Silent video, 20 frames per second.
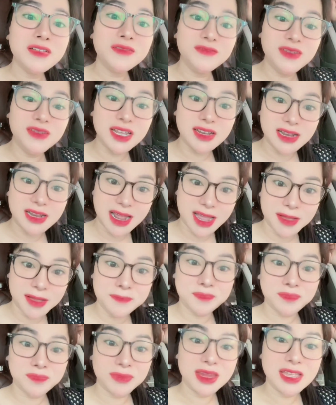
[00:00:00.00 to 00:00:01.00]
việt
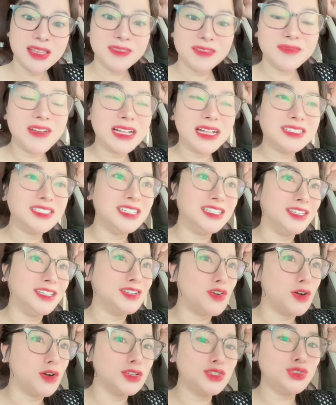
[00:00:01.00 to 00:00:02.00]
nam và chỉ
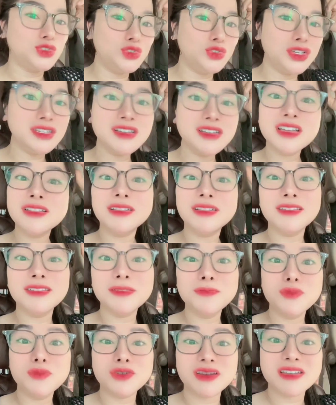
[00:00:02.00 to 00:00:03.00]
có duy nhất
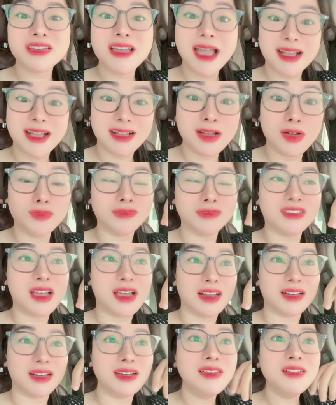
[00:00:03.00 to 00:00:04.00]
một đảng cộng
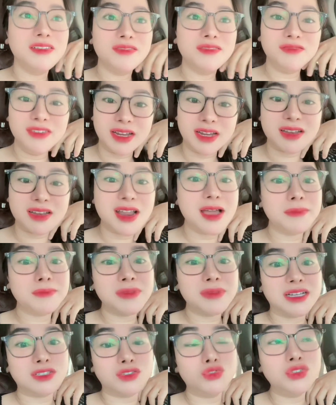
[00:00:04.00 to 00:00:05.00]
sản việt nam
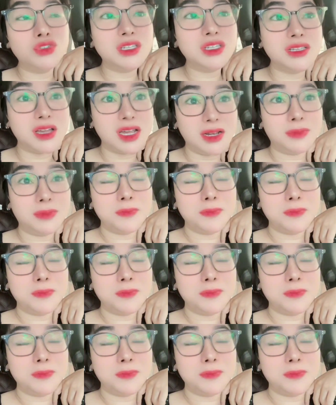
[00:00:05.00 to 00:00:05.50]
là duy nhất